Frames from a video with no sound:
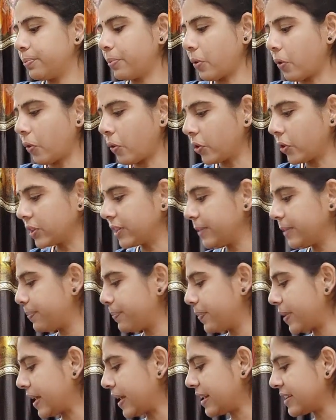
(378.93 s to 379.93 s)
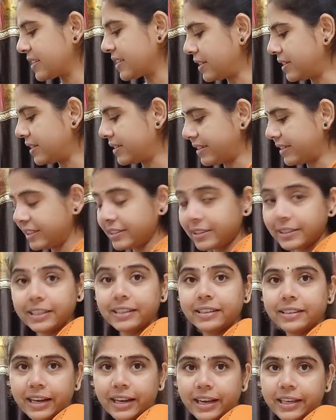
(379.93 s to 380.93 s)
बहुत ही प्यारा सा ड्रेस
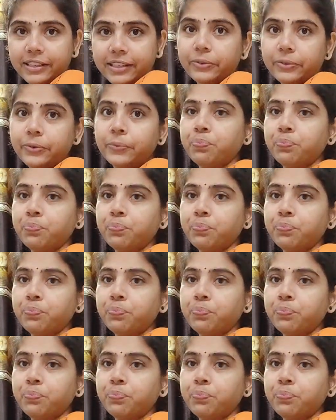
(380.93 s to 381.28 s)
लेकर आई हूँ